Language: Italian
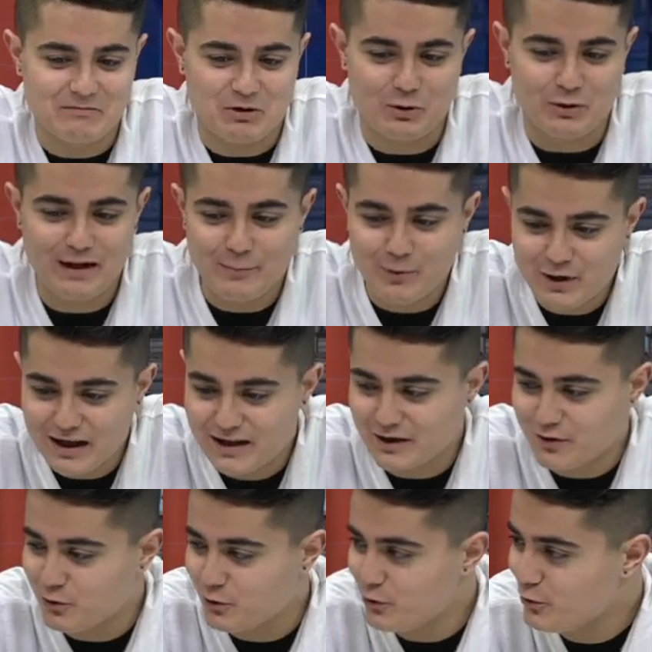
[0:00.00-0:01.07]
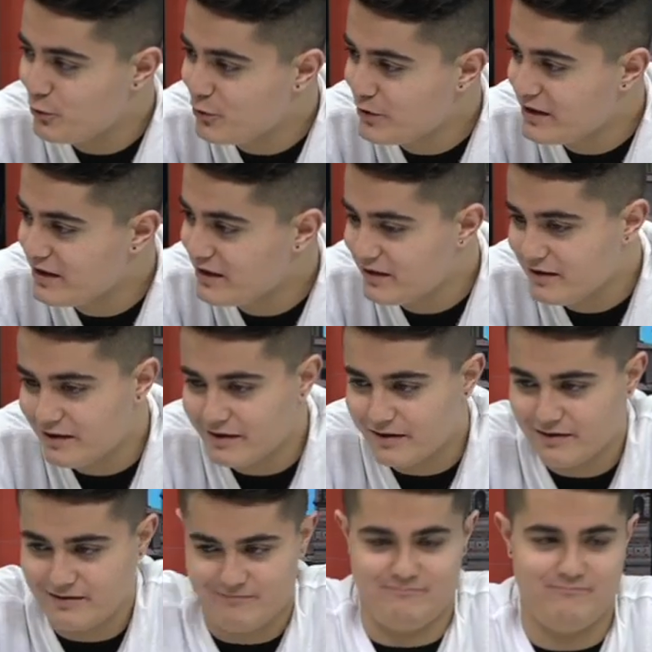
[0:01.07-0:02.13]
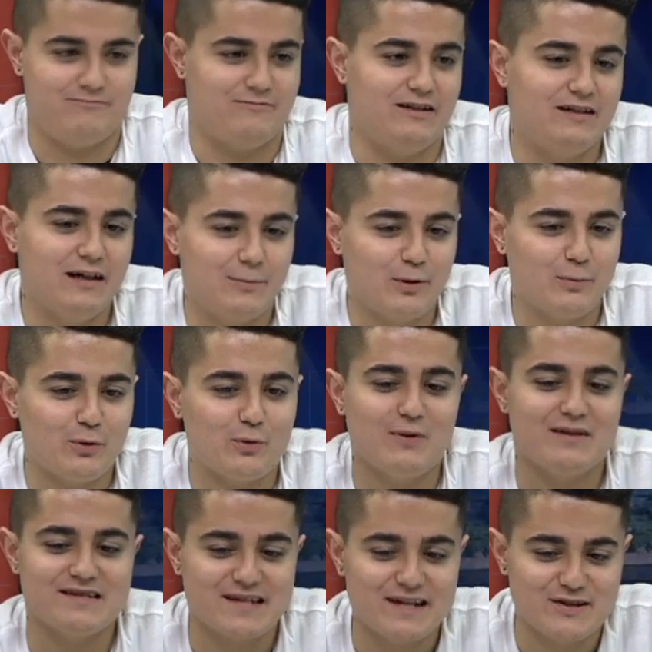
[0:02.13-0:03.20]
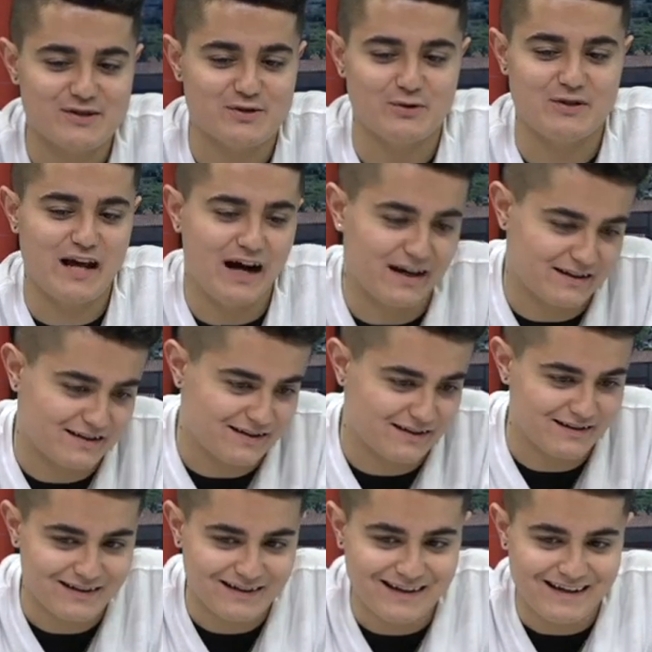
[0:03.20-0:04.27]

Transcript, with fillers: collaborare con lui ti dà proprio quel senso di arte.